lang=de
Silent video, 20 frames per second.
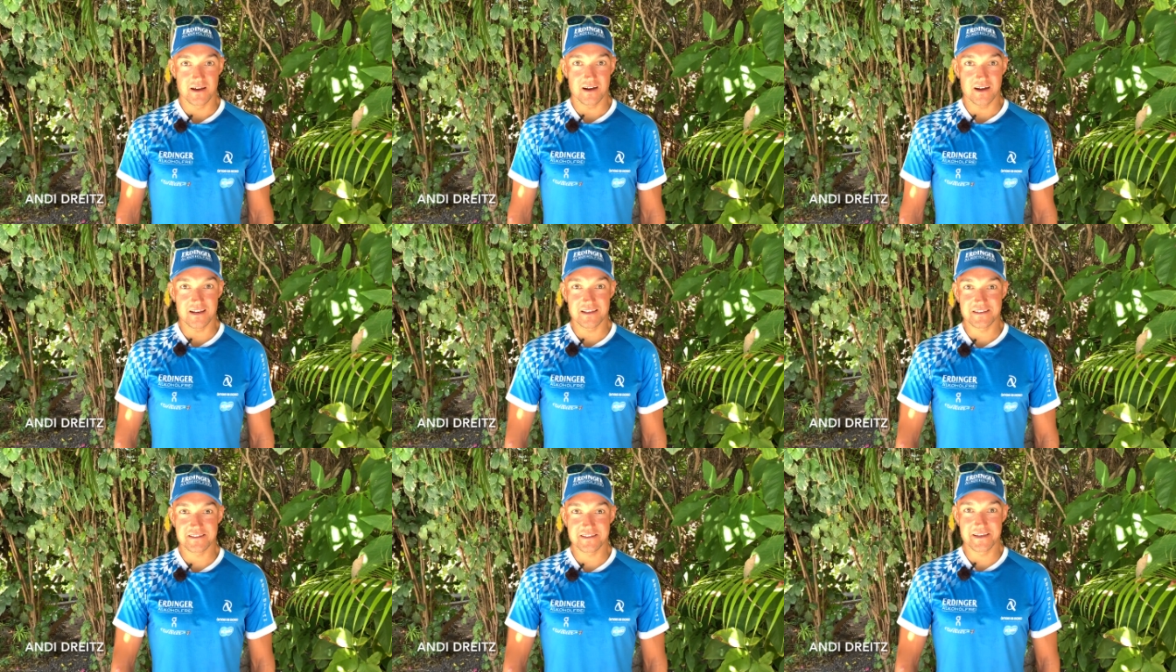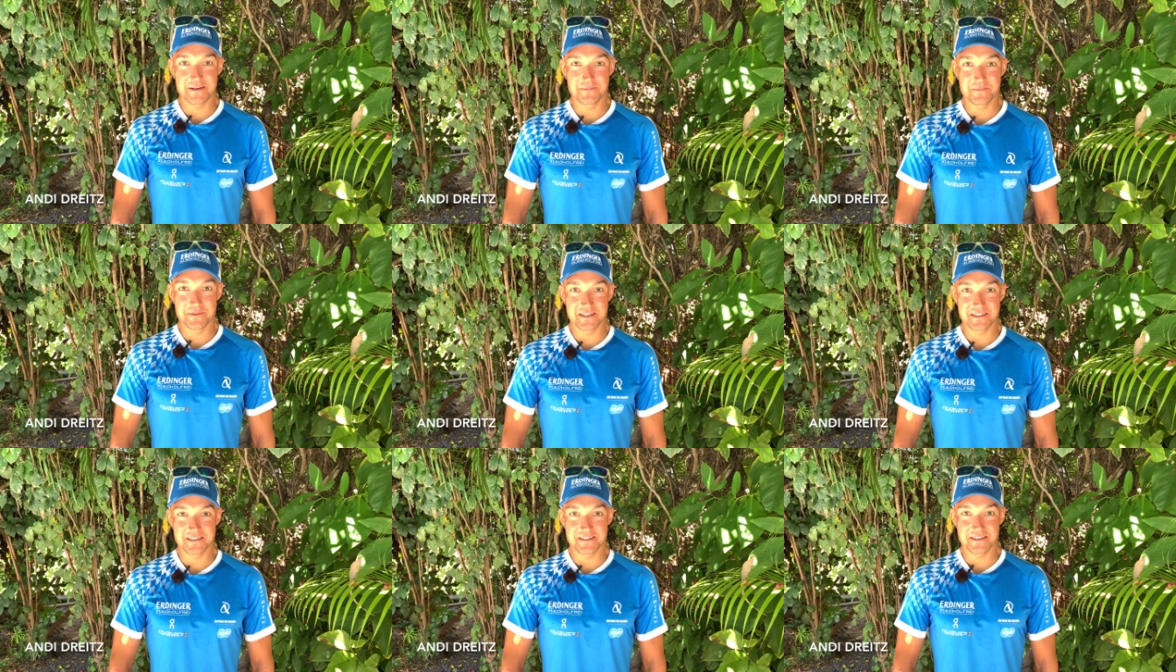Alles geben,
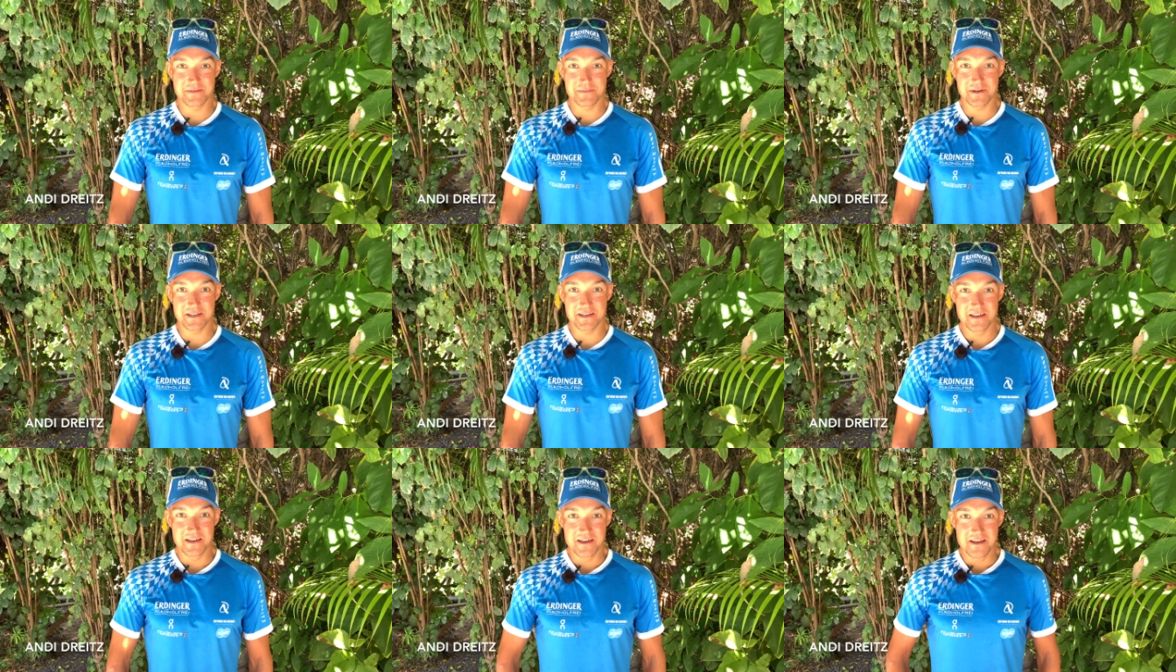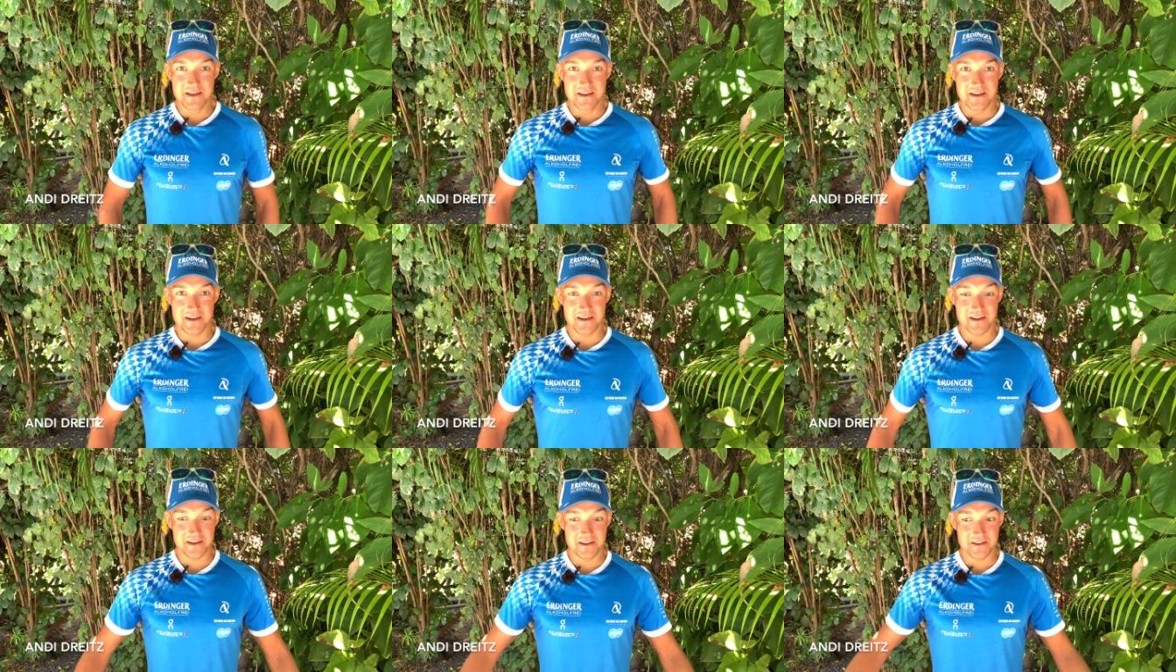nichts nehmen.
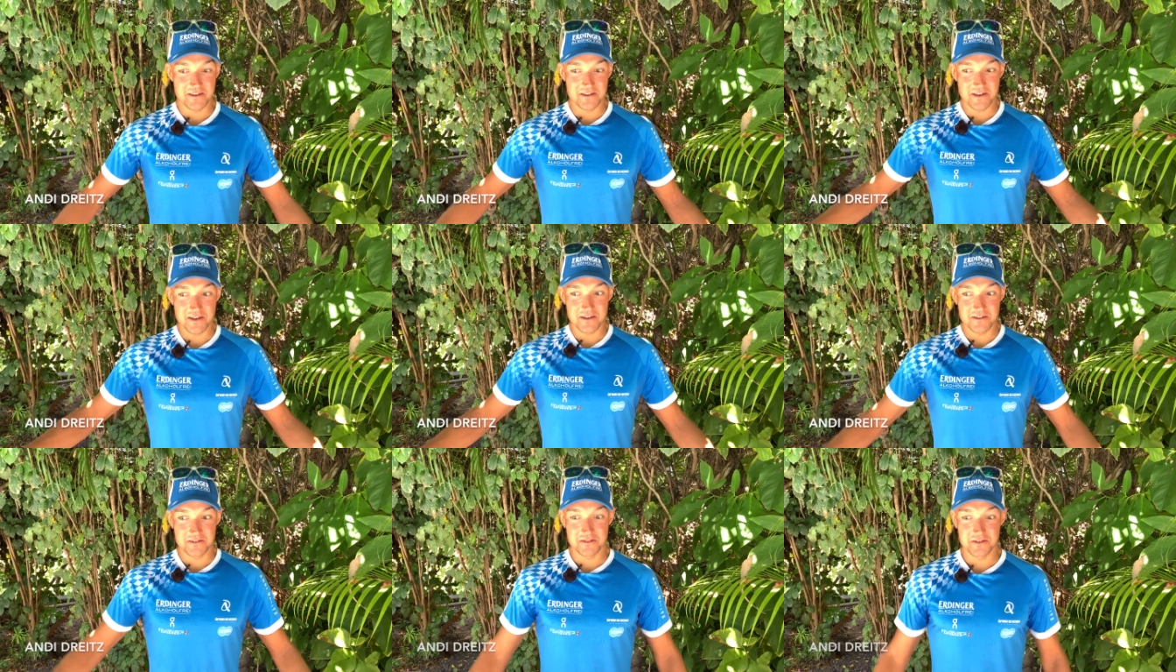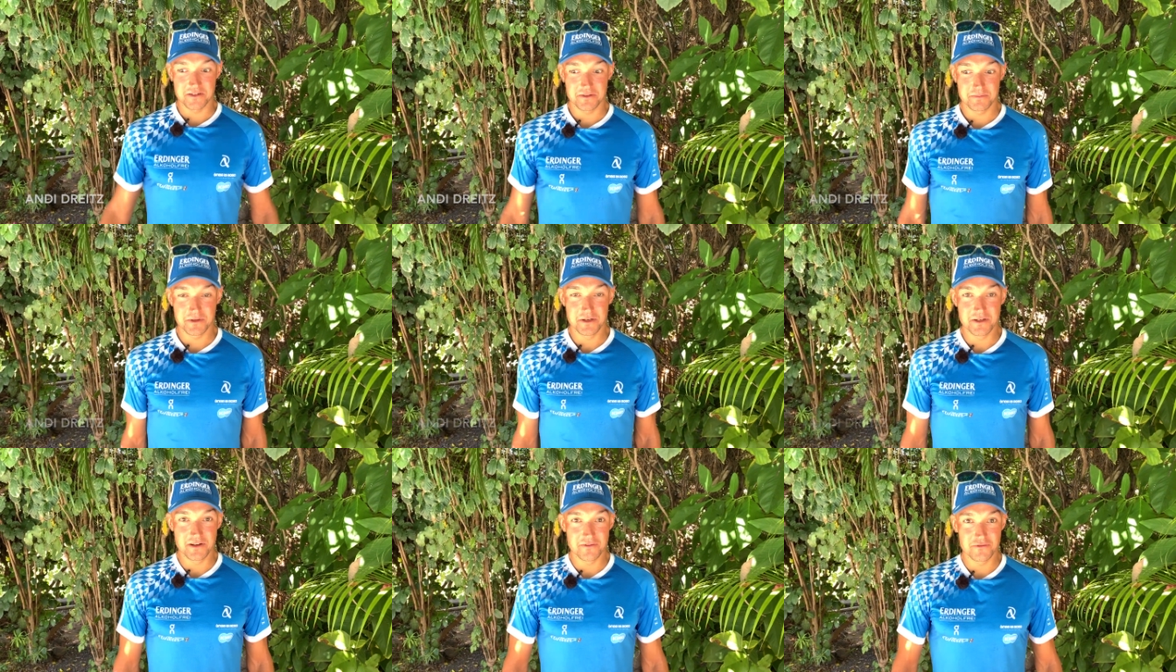Äh, ja, ich
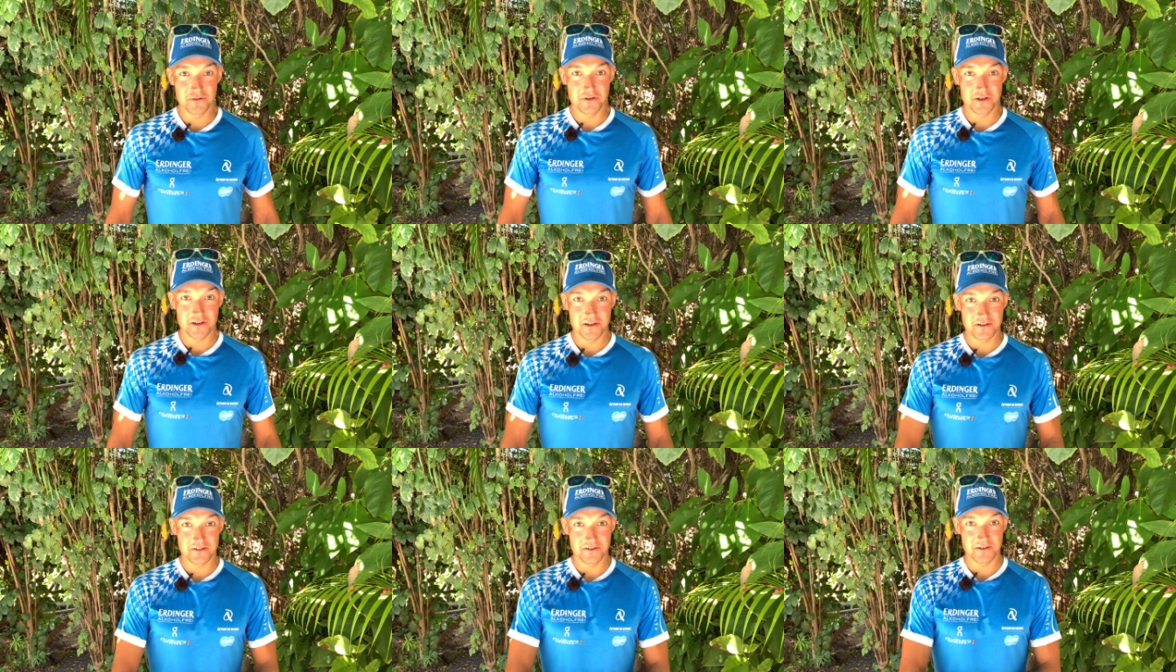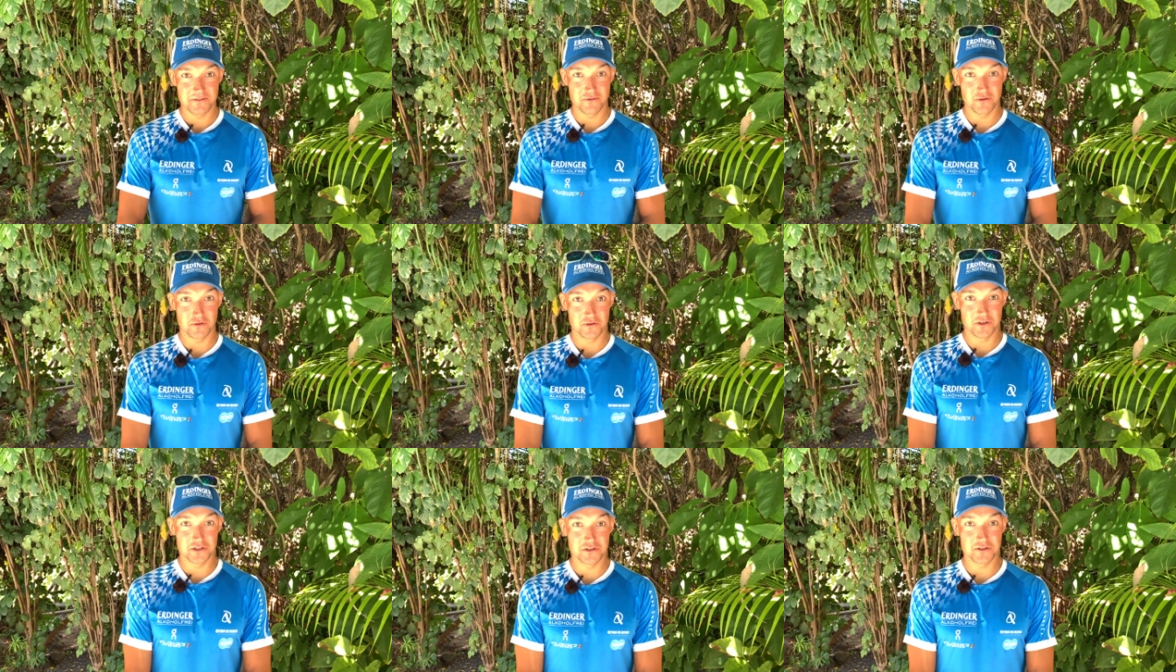bin dafür,
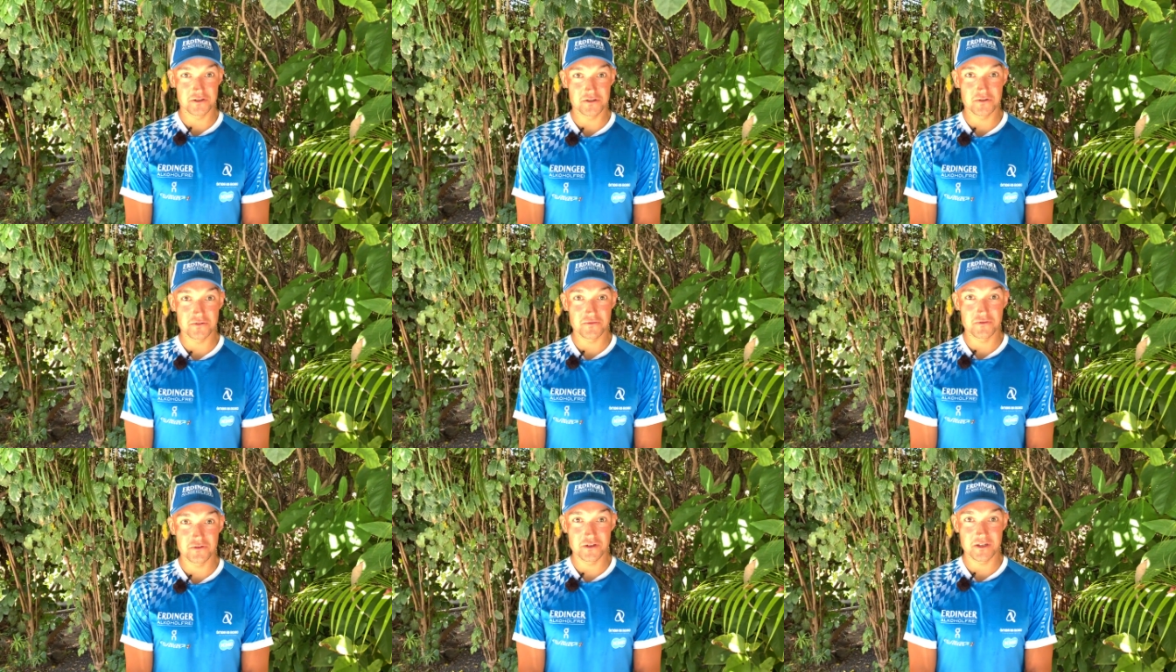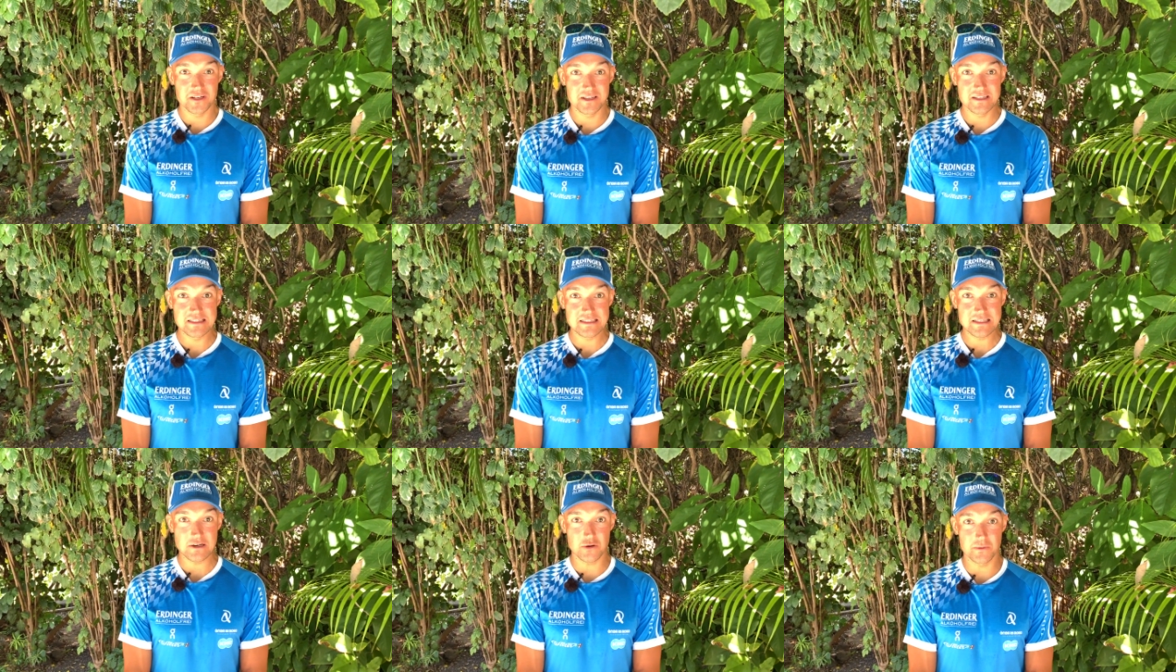für Unterstützung für
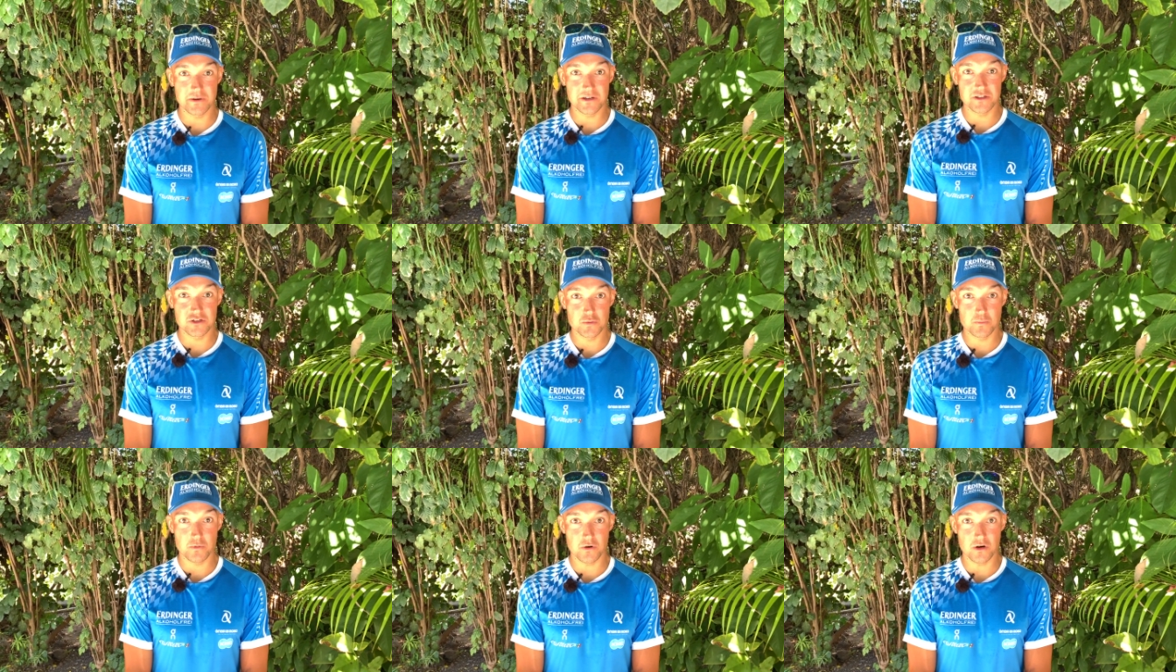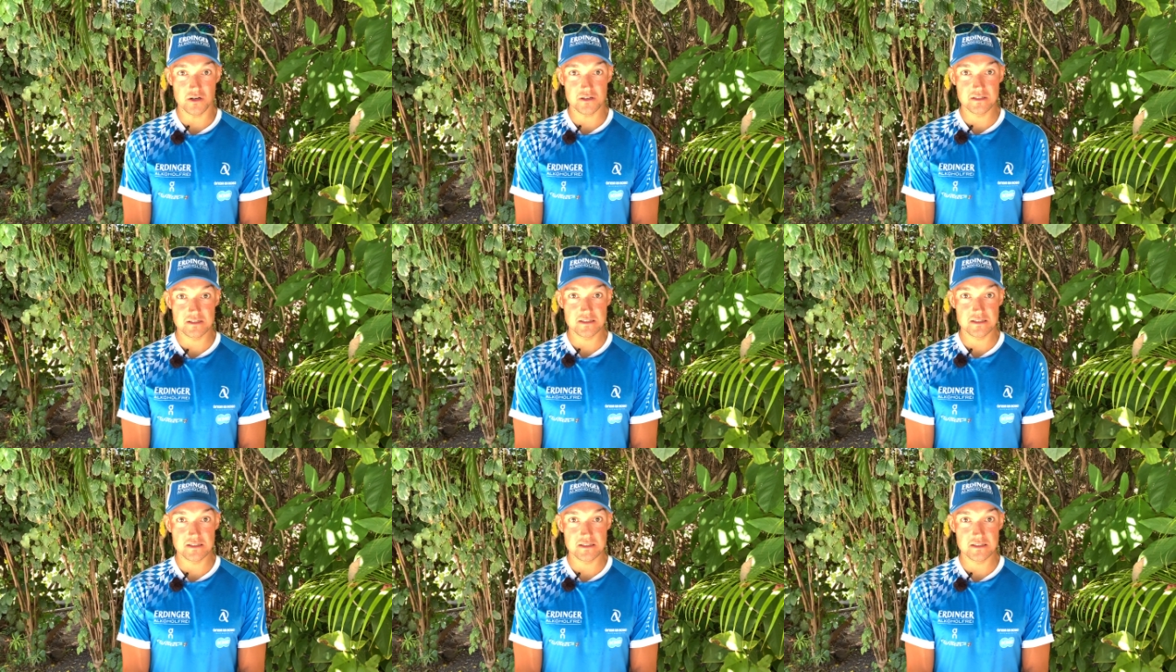den sauberen Sport.